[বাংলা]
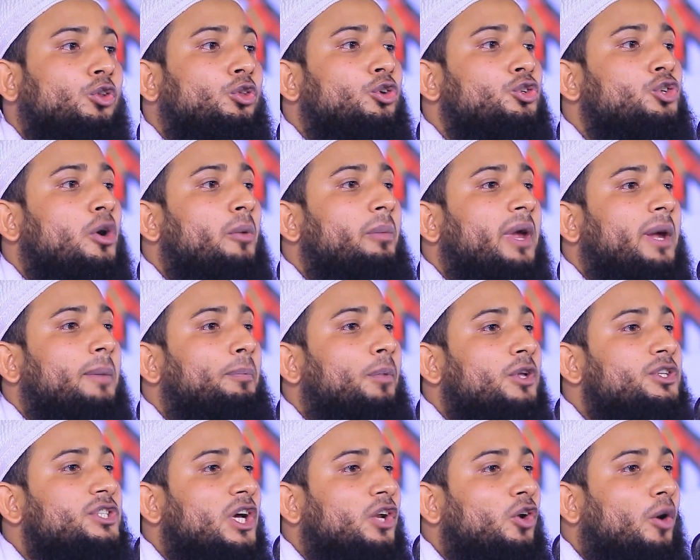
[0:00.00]
দশমিক
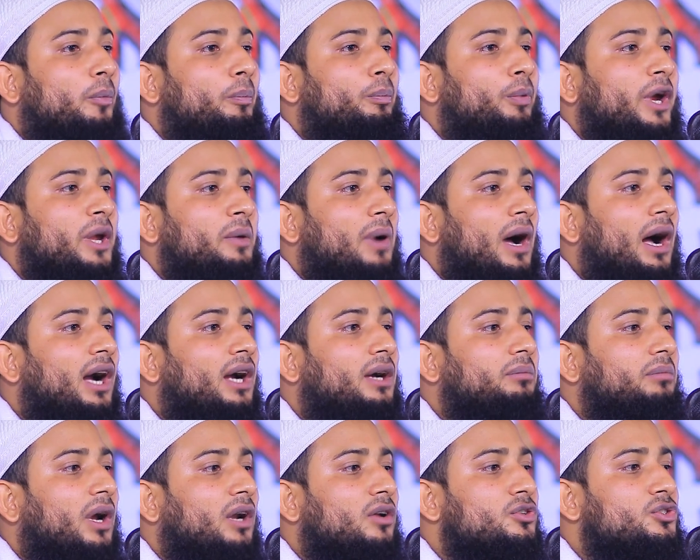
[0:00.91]
পঁচানব্বই ভাগ
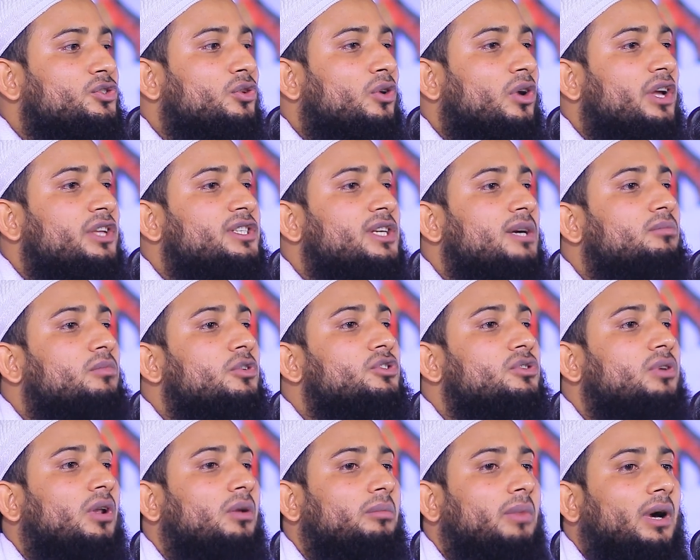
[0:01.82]
মানুষ রয়েছে
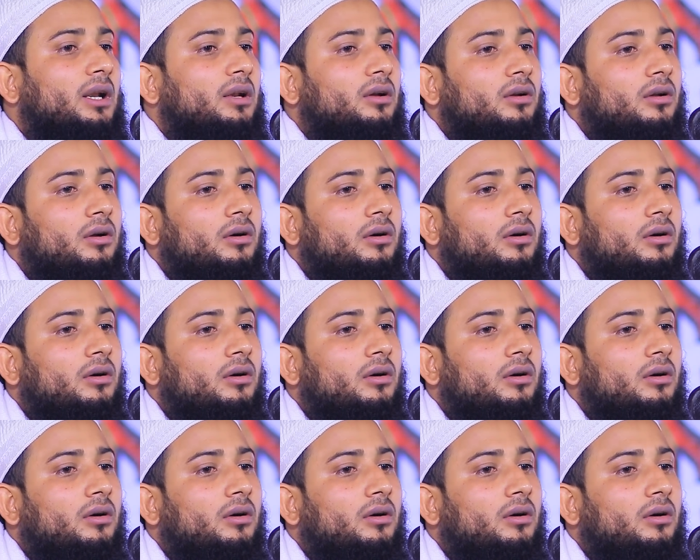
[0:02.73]
মুসলমান